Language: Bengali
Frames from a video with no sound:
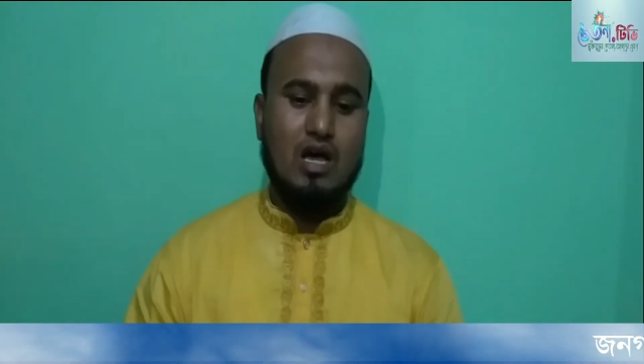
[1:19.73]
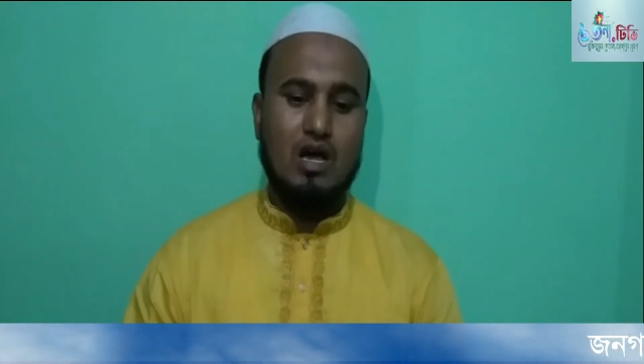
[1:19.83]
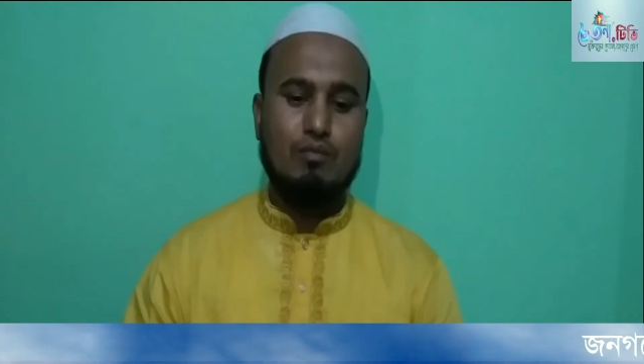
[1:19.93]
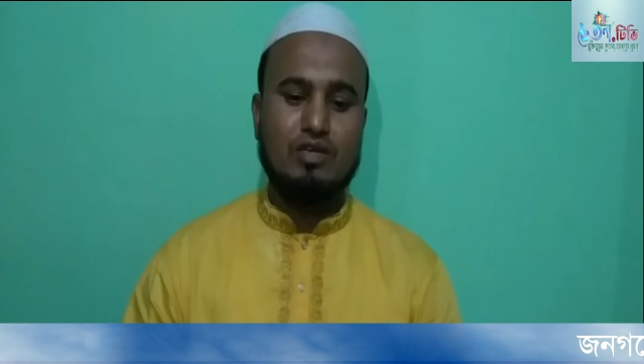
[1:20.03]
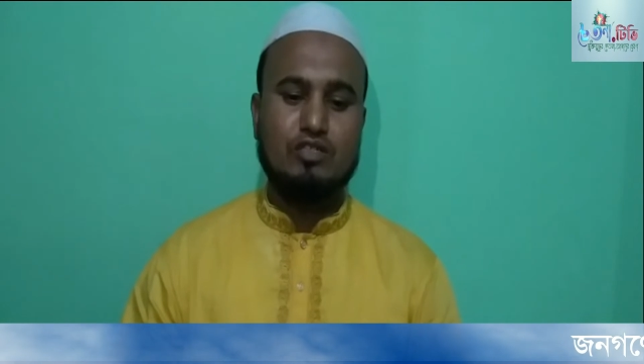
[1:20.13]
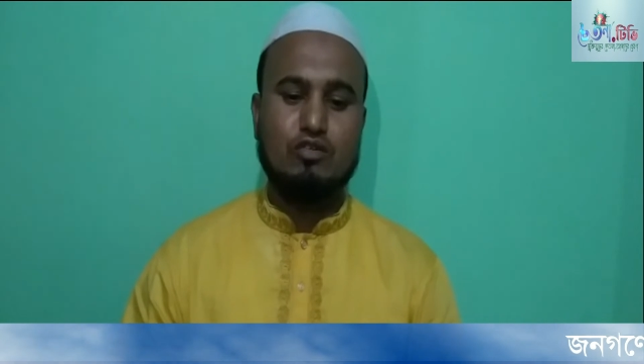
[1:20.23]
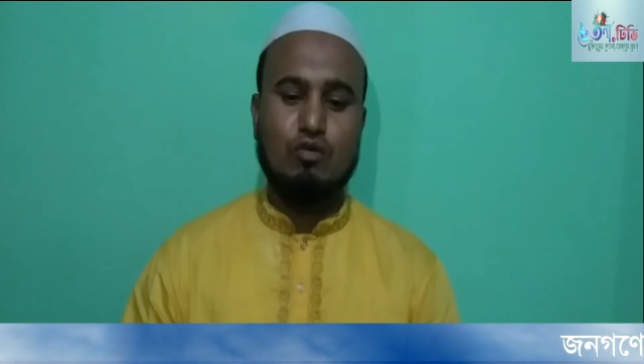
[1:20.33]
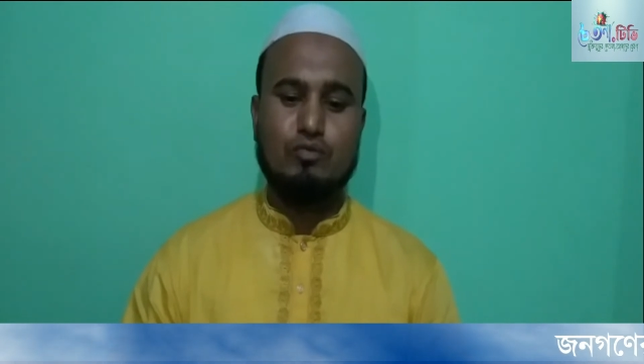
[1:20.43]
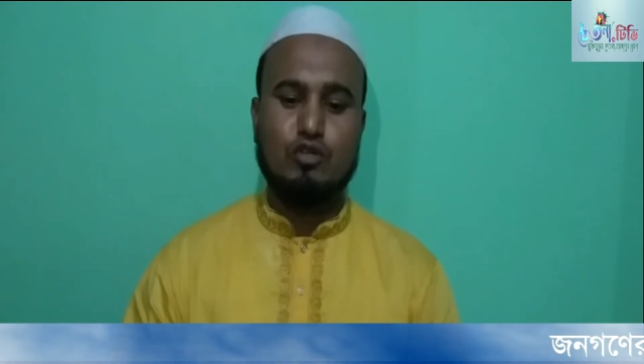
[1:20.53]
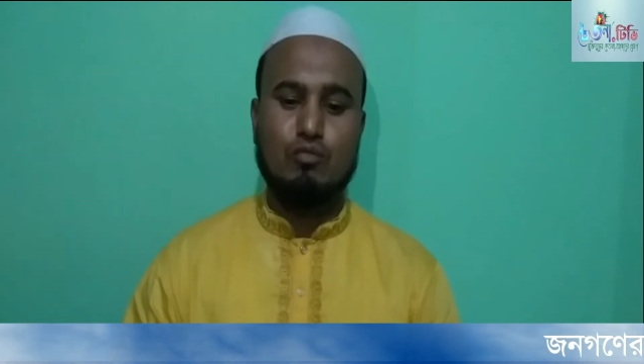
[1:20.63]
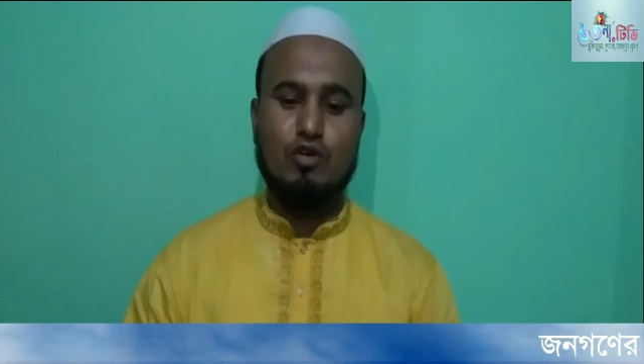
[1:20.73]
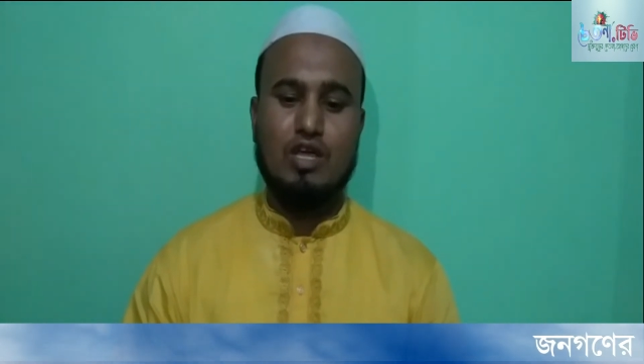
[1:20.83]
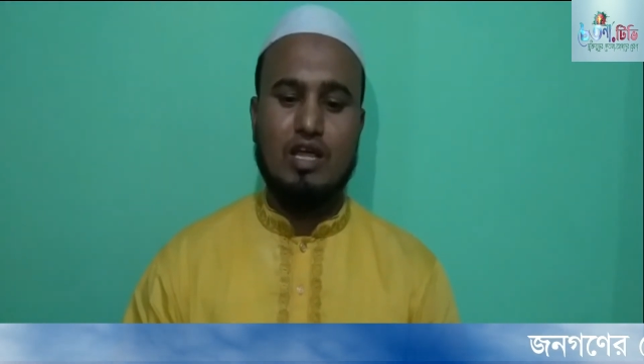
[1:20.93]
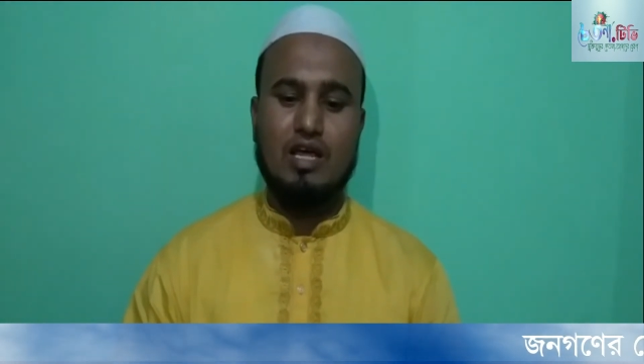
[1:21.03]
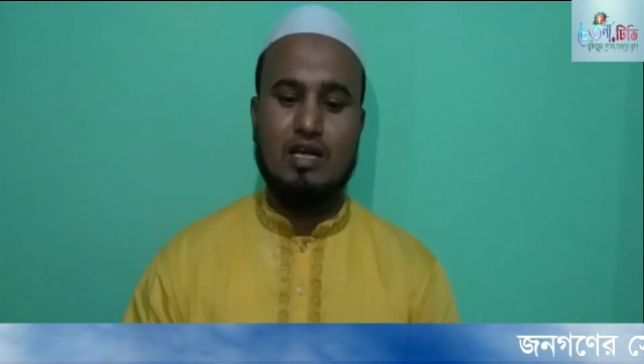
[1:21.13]
আমি
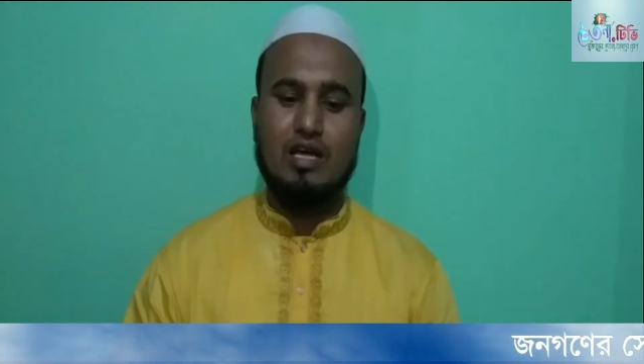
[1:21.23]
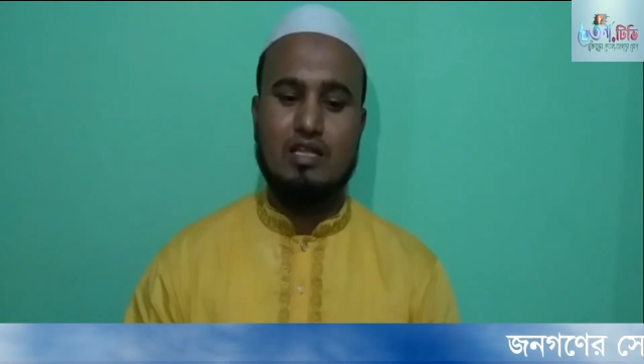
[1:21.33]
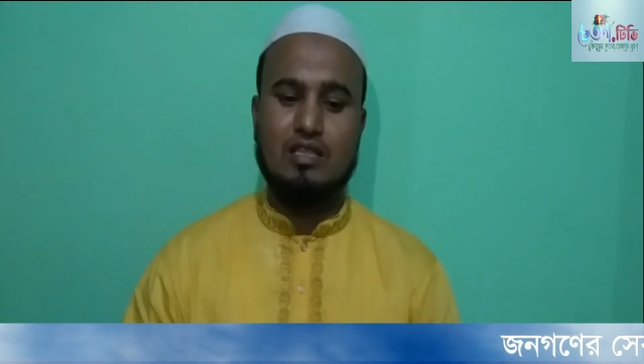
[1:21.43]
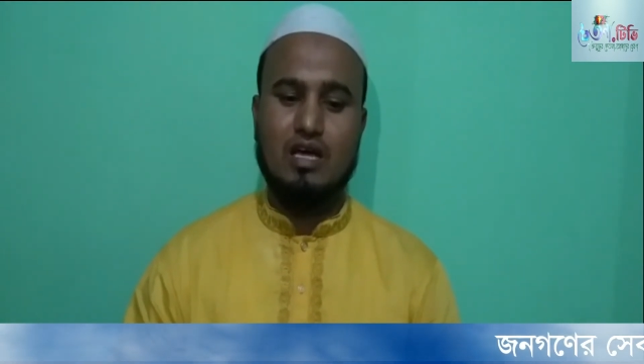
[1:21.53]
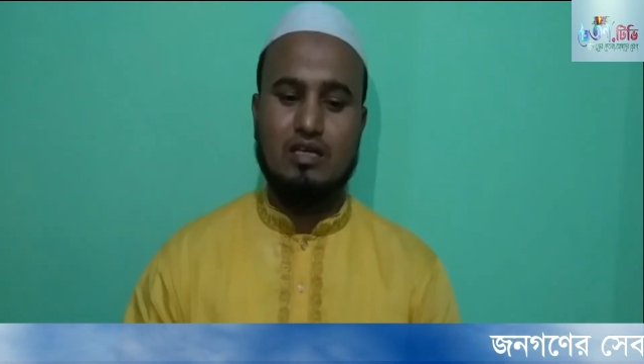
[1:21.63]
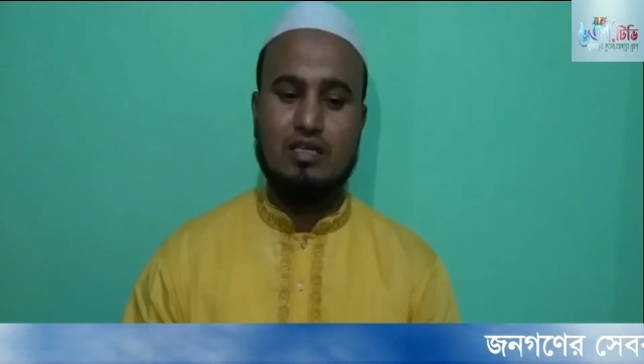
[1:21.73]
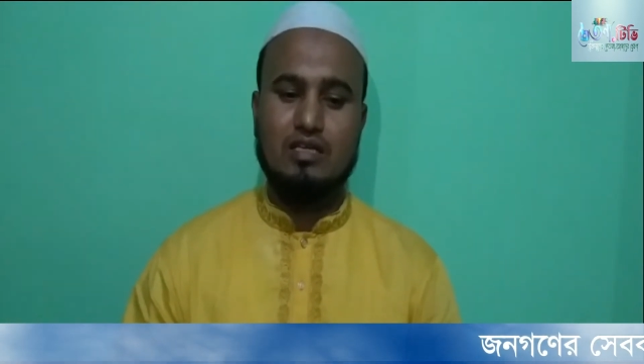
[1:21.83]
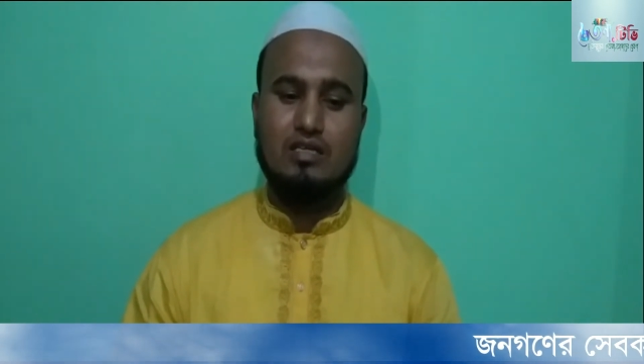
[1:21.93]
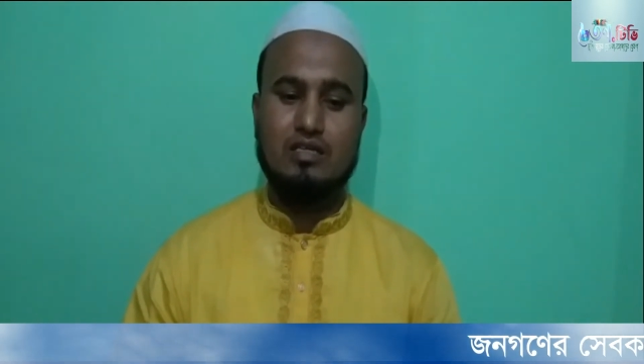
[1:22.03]
সবসময় এলাকায় থাকি